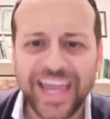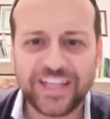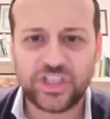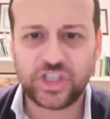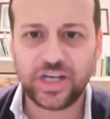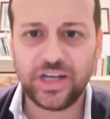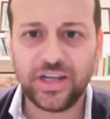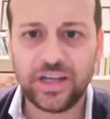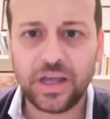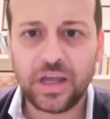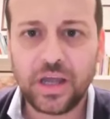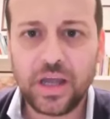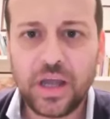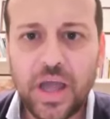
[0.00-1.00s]

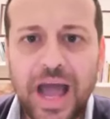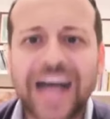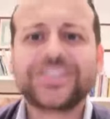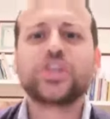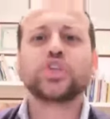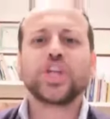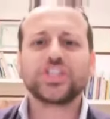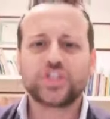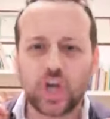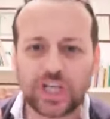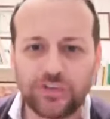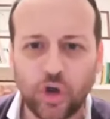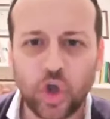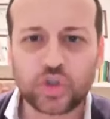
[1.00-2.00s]
vigili,
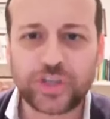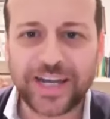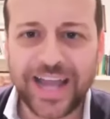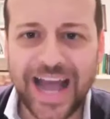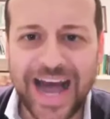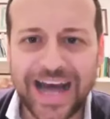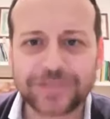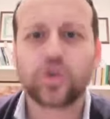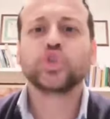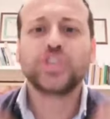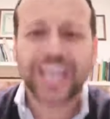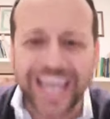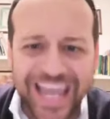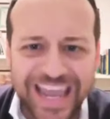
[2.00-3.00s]
associazioni
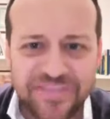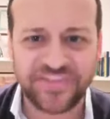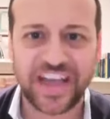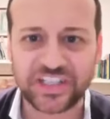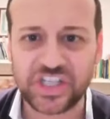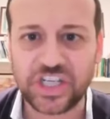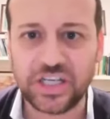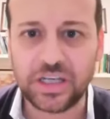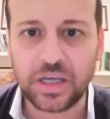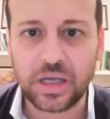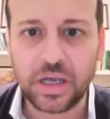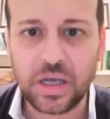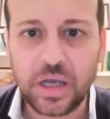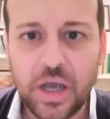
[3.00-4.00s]
volontariato,
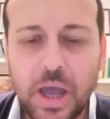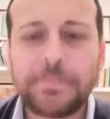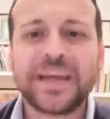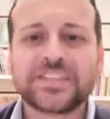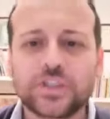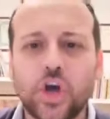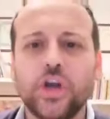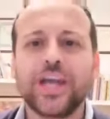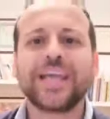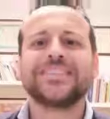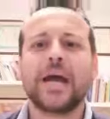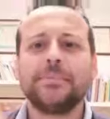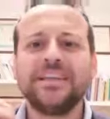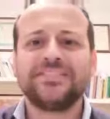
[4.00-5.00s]
sindaci,
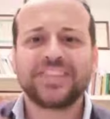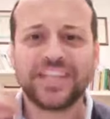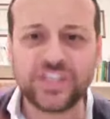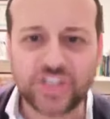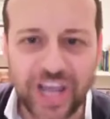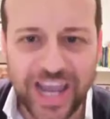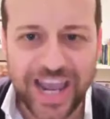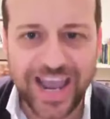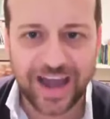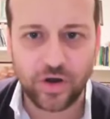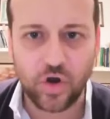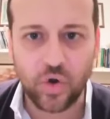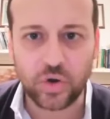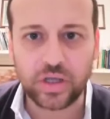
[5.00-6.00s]
persone che siamo in
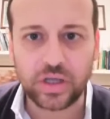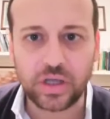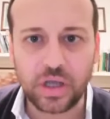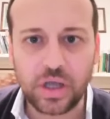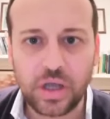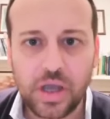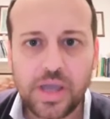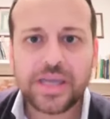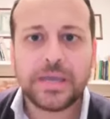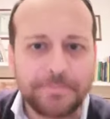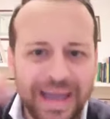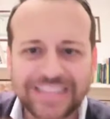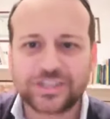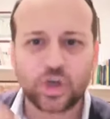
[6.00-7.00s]
trincea noi,
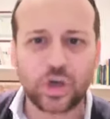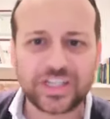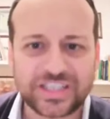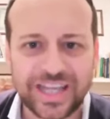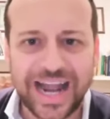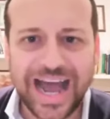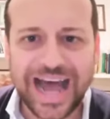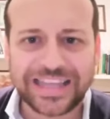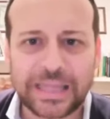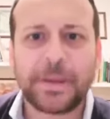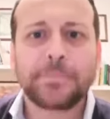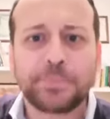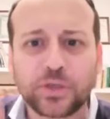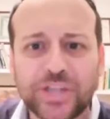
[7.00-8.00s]
in mezzo alle
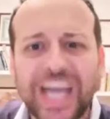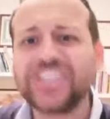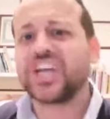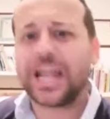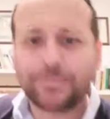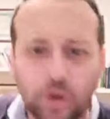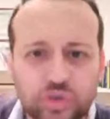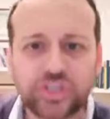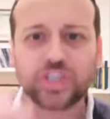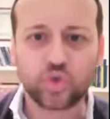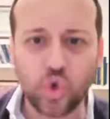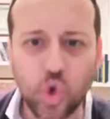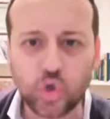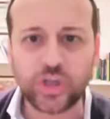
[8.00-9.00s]
strade, per proteggere la
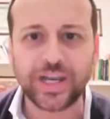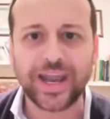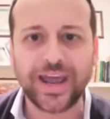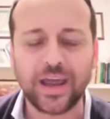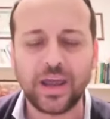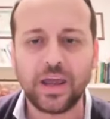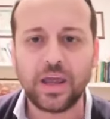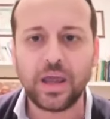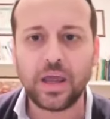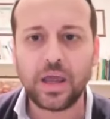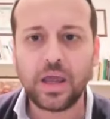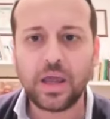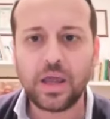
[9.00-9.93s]
moltitudine,